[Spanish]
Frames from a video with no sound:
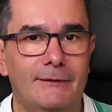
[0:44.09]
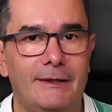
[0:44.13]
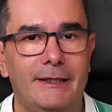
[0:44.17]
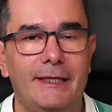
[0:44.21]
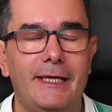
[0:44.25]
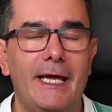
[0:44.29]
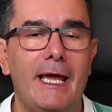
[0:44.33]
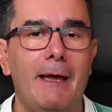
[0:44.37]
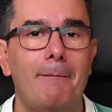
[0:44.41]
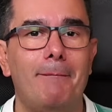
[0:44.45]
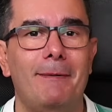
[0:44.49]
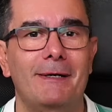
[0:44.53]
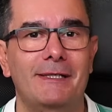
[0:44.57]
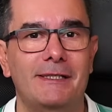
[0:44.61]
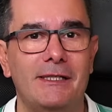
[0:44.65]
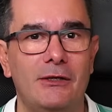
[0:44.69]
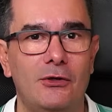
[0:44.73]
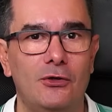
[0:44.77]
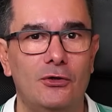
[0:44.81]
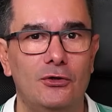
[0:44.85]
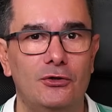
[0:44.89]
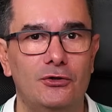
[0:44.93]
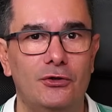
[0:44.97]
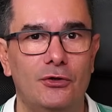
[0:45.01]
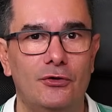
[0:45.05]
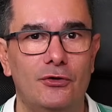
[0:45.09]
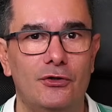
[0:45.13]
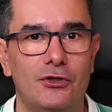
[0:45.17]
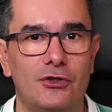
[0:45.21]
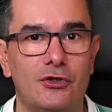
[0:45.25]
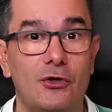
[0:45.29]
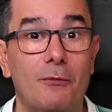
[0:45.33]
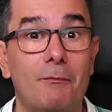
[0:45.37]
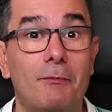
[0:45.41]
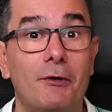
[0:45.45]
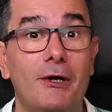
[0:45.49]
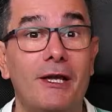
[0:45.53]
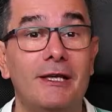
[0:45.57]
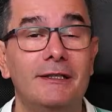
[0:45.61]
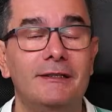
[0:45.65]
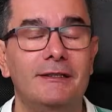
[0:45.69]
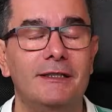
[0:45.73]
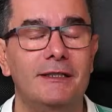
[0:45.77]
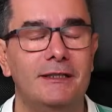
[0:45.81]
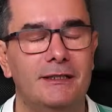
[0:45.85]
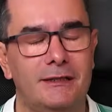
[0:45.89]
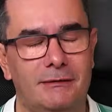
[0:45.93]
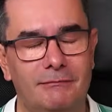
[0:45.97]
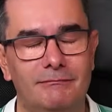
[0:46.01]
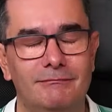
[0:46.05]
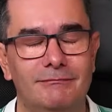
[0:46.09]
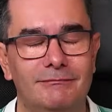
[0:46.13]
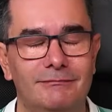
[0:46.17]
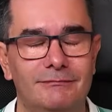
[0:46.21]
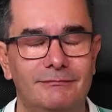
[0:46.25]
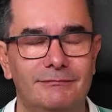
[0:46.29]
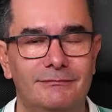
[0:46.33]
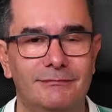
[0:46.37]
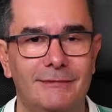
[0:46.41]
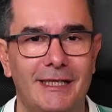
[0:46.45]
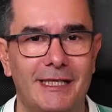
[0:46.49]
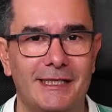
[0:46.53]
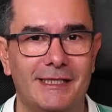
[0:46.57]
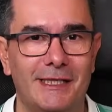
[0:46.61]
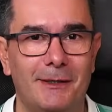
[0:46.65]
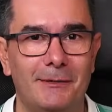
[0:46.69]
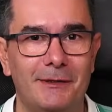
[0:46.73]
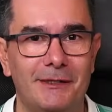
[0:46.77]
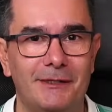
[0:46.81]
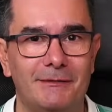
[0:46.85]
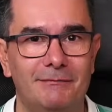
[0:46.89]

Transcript: qué ha pasado con todo eso. Pero antes, ya sabes.